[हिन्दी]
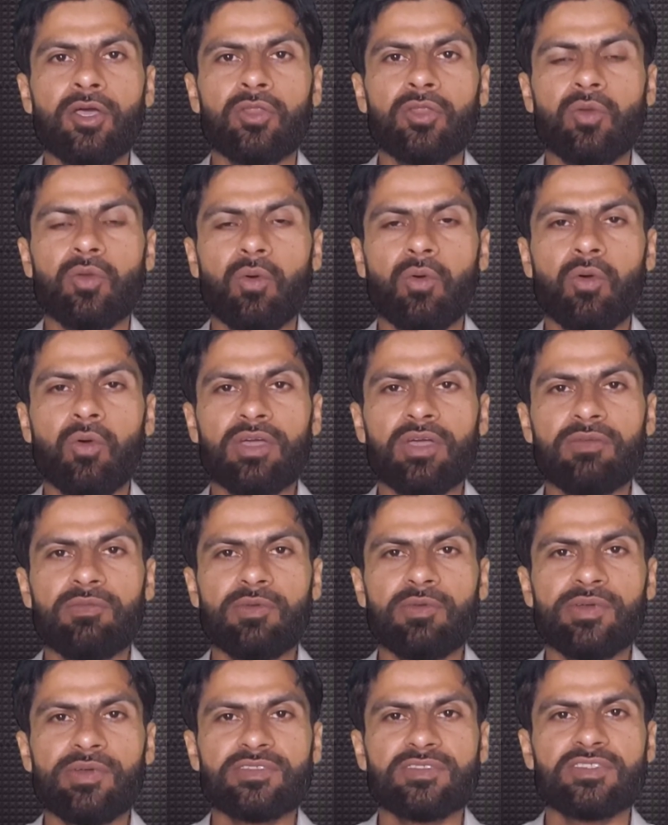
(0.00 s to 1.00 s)
तो ओके
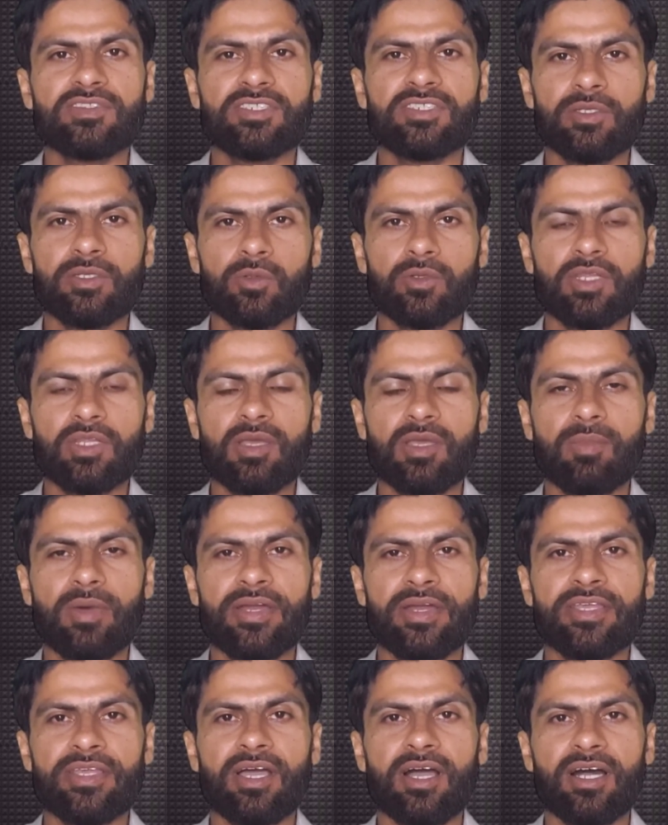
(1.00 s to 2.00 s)
व्यूवर्स ये तो थी
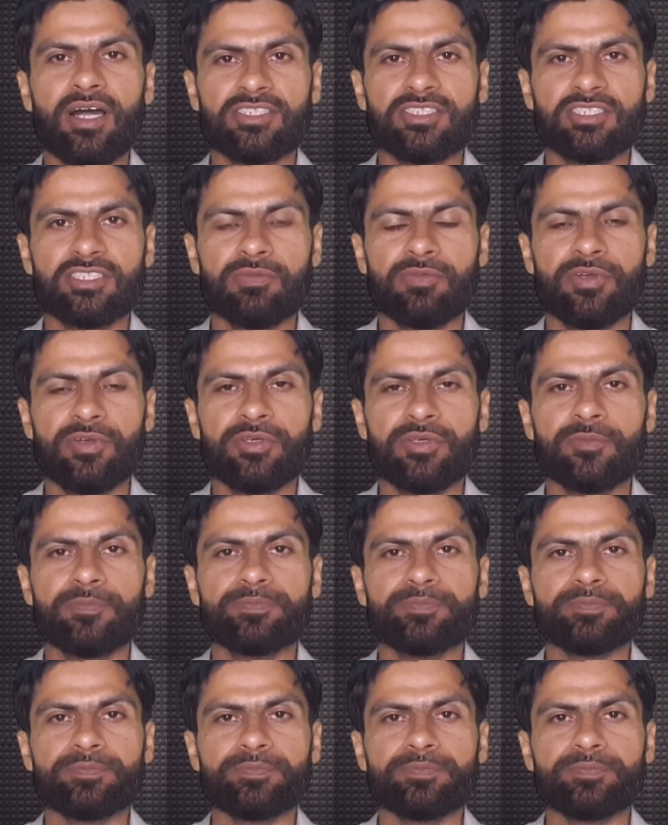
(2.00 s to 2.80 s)
हमारी आज की वीडियो